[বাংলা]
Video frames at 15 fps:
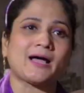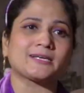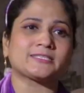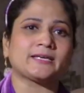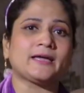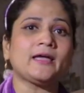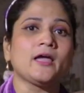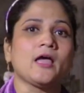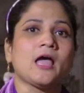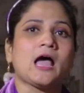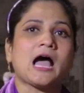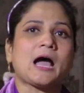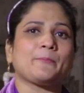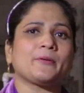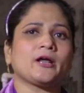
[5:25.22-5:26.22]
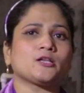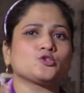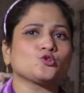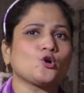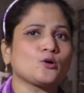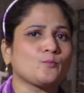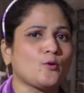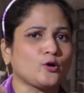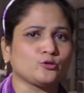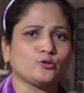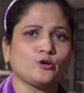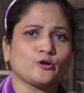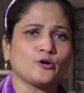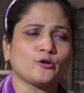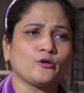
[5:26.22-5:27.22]
মাসে আপনারা চোখ
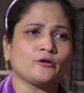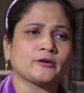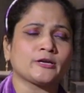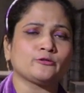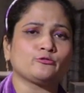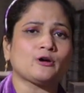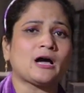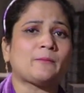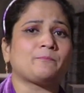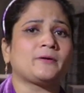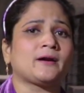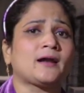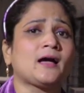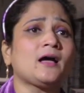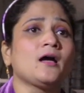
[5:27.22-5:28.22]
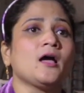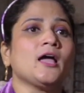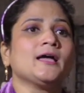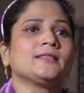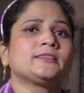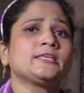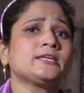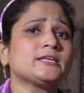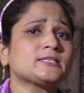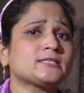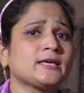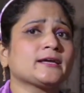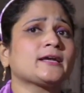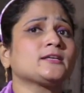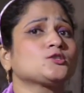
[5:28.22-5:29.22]
বন্ধ করেও কিন্তু আপনারা তিরিশ
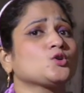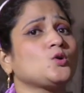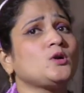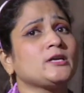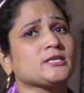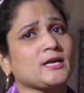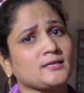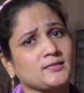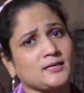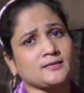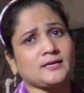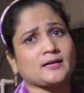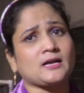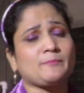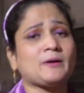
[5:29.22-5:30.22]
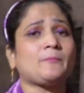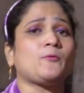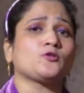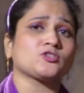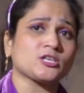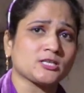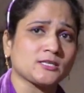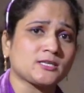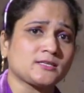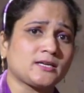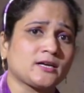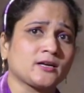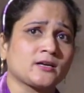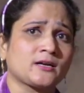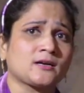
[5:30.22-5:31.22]
থেকে চল্লিশ হাজার টাকা বা পঞ্চাশ হাজার
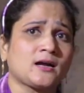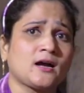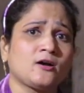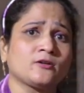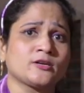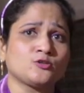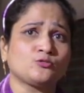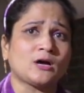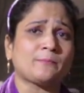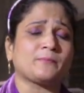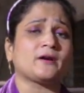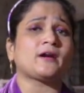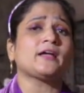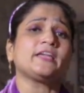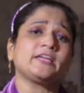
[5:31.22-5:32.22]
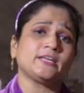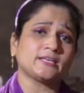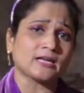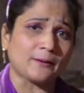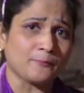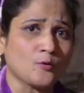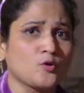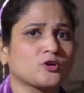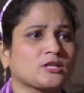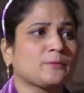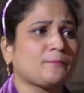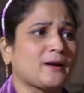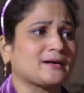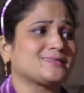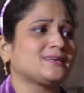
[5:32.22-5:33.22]
টাকাও কিন্তু আপনারা ইনকাম করতে
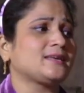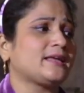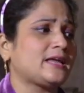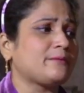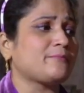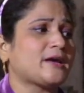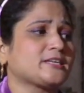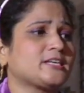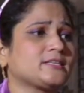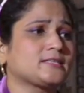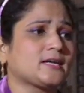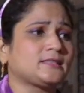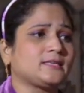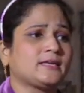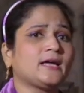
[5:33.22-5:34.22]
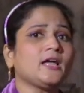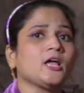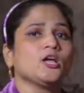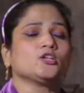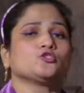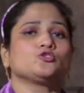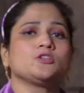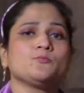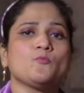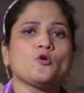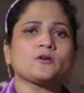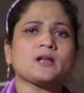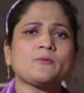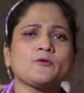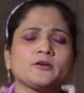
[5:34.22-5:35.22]
পারছেন এই মেশিনটা দিয়ে যদি
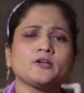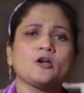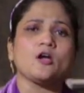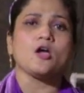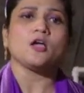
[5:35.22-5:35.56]
মোটামুটি